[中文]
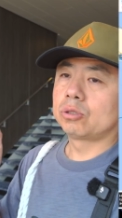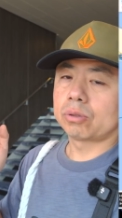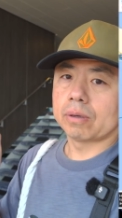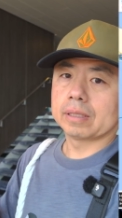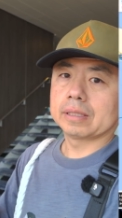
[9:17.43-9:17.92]

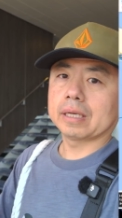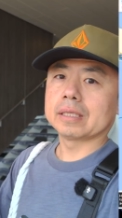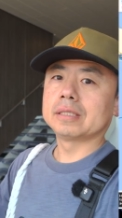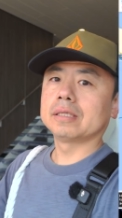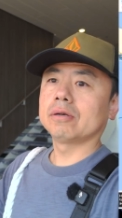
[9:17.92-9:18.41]
船在
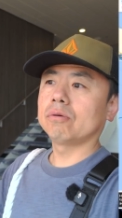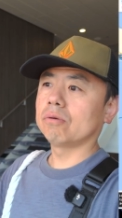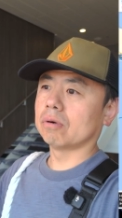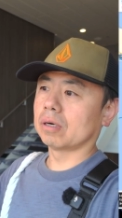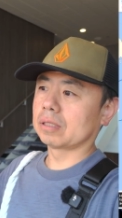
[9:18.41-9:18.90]
经
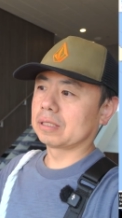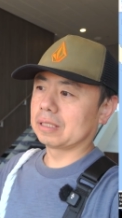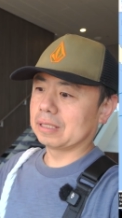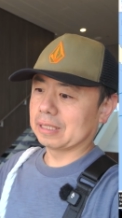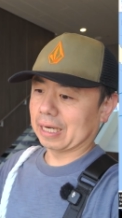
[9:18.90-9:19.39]
过
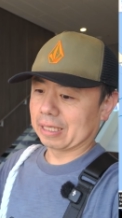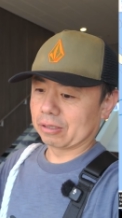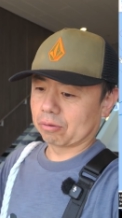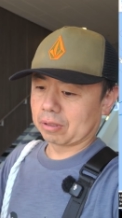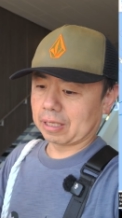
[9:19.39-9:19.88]
新加利
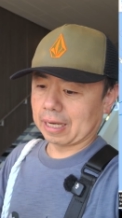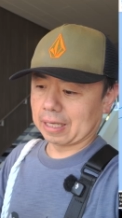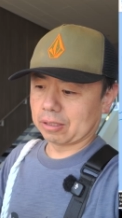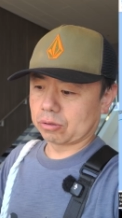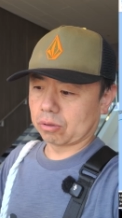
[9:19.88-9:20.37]
多尼
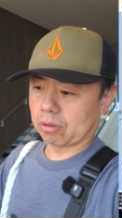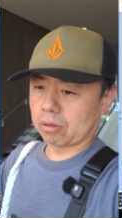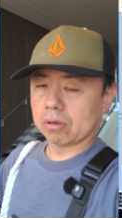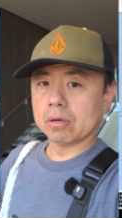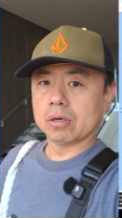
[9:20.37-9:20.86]
亚的时
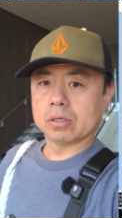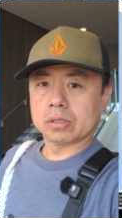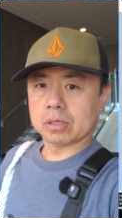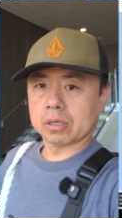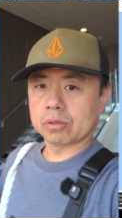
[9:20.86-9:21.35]
候
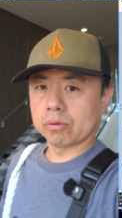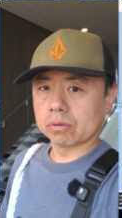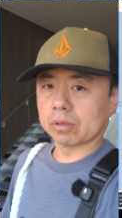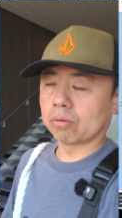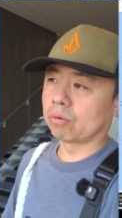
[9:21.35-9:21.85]
是能
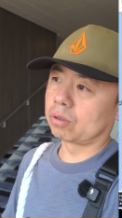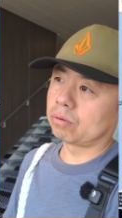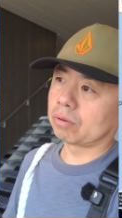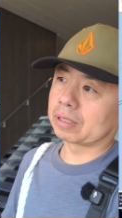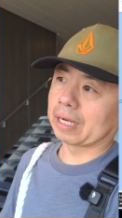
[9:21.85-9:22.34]
用的，我
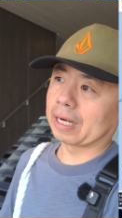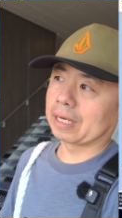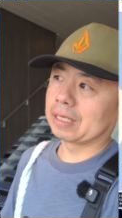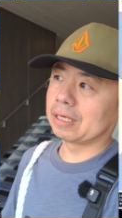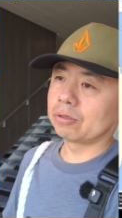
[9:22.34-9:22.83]
用了大
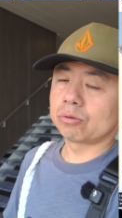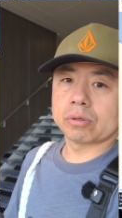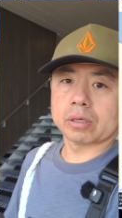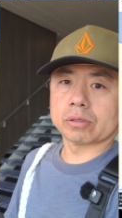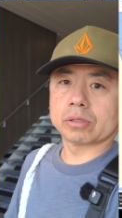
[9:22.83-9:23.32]
概1个
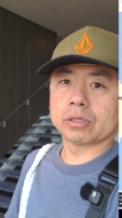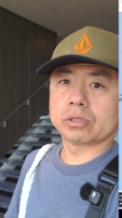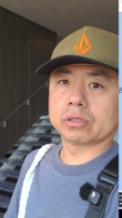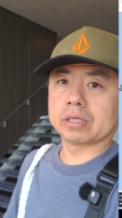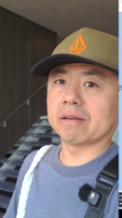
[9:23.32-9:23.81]
多小时的
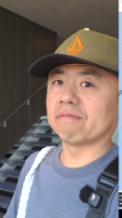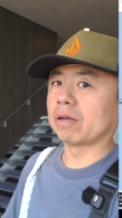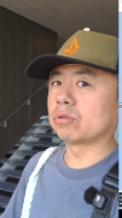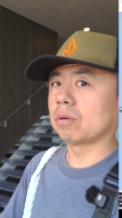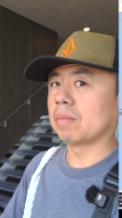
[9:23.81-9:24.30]
时间，
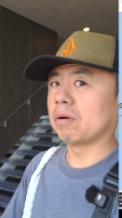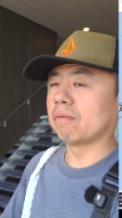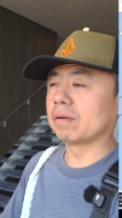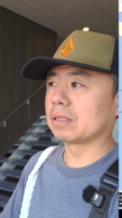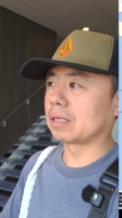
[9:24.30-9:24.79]
完全没有
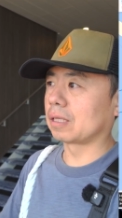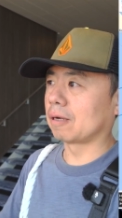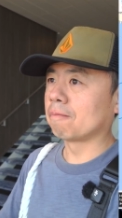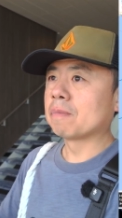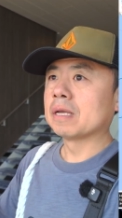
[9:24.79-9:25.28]
问题的。
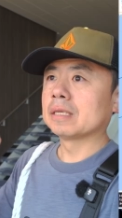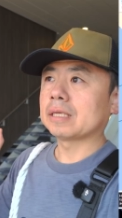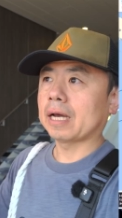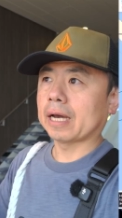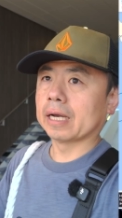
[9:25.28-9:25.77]

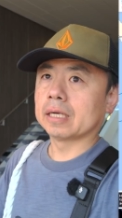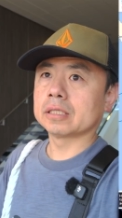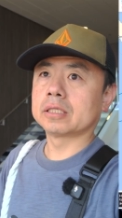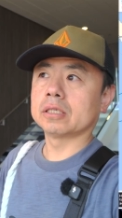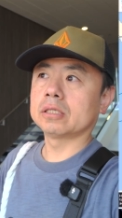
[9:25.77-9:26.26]
在海
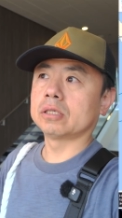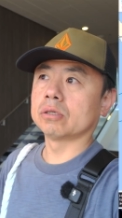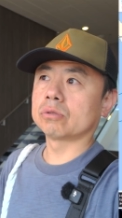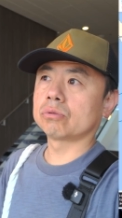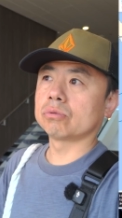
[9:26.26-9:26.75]
上行驶
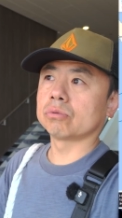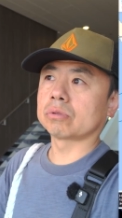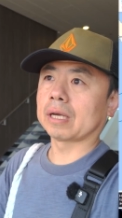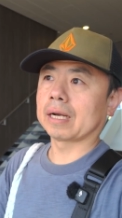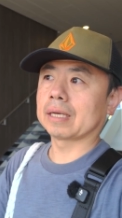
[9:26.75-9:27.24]
的速度
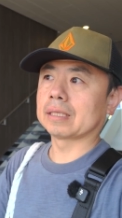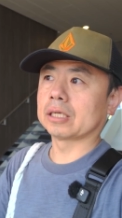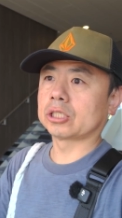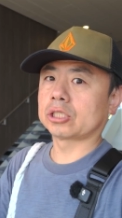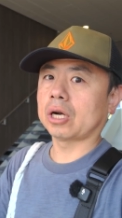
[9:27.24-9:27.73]
大概
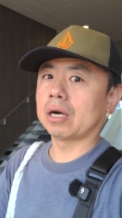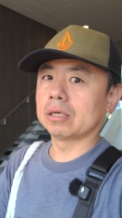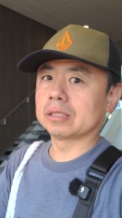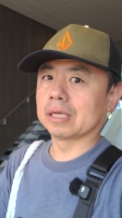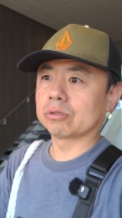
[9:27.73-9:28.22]
在
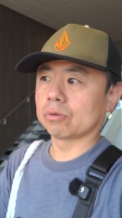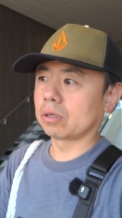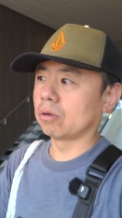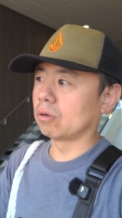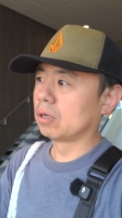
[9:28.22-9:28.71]
12节左
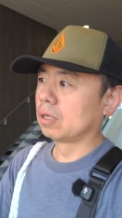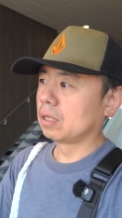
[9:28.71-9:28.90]
右，